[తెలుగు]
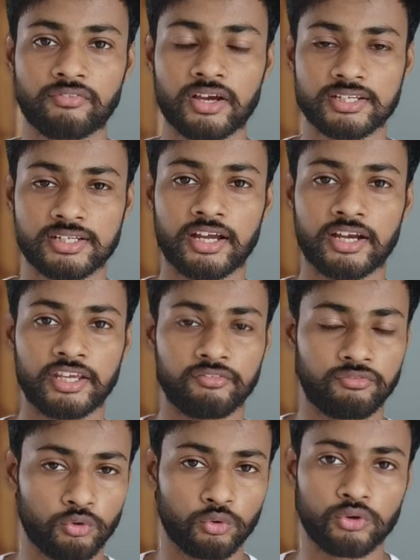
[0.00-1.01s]
ఫాస్టింగ్ అని
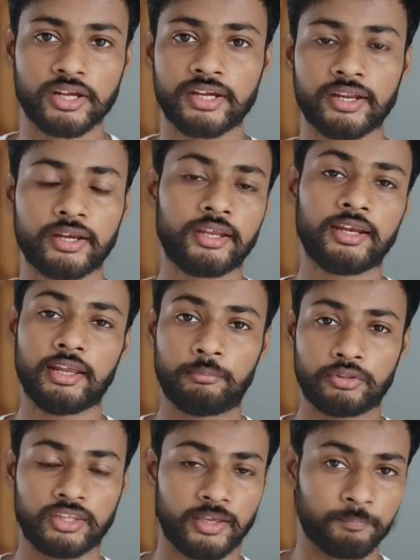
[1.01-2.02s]
ఫ్రూట్ డైట్ అని
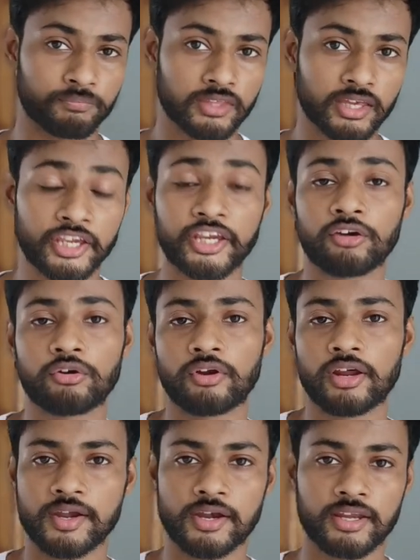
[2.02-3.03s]
లేకపోతే కీటో
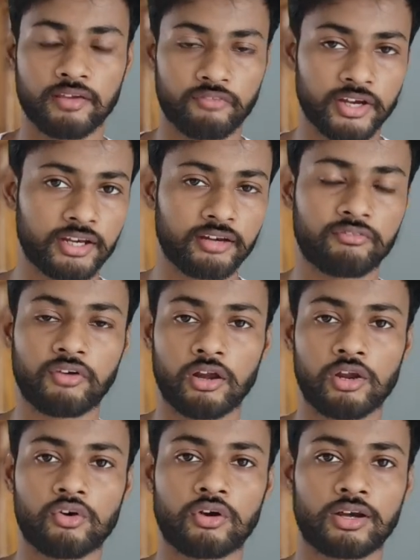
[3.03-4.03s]
డైట్ అని వీటిని ఫాలో
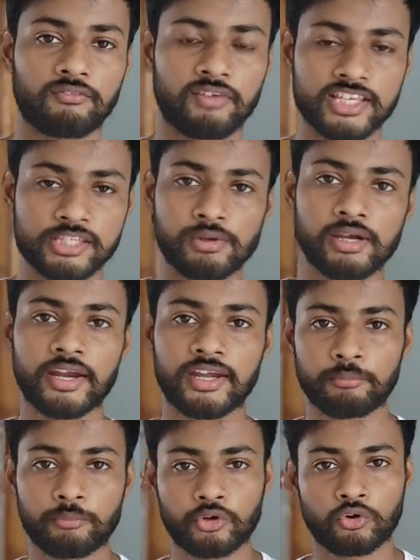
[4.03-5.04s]
అవ్వకుండా ఫ్లెక్సిబుల్
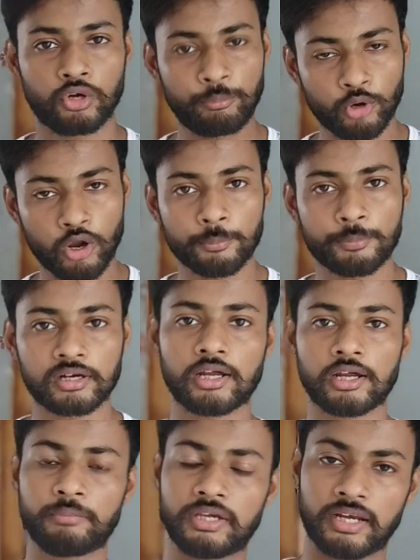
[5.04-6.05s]
డైటింగ్ పెట్టుకొని ప్రాపర్గా
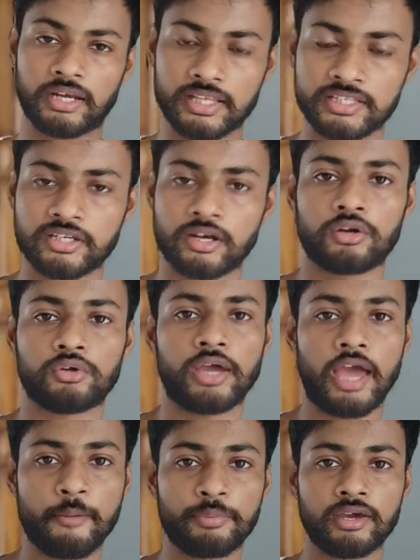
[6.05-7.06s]
మీకు నచ్చినట్టు
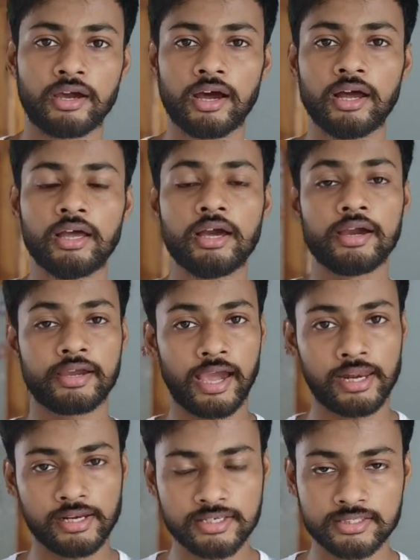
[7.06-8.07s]
హ్యాపీగా
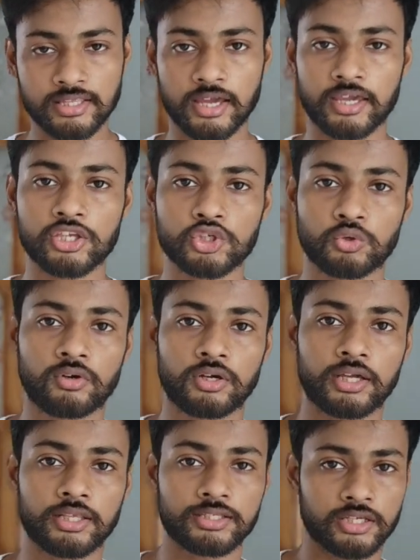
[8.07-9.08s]
క్యాలరీస్ తగ్గించుకుంటా
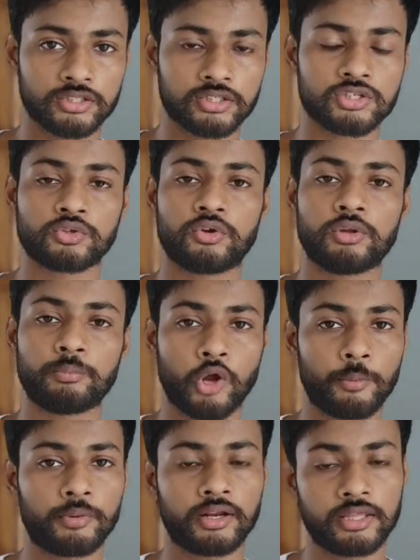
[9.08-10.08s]
చెక్ చేసుకొని
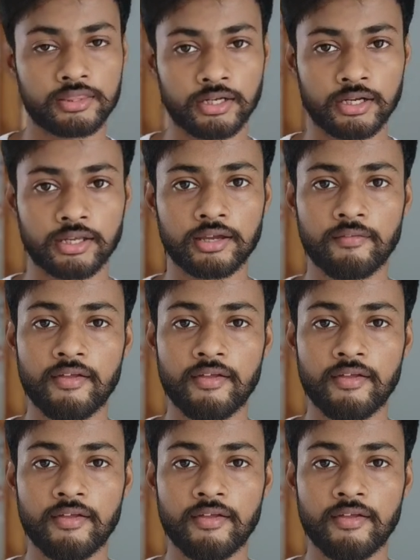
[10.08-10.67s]
ప్రాపర్గా తింటా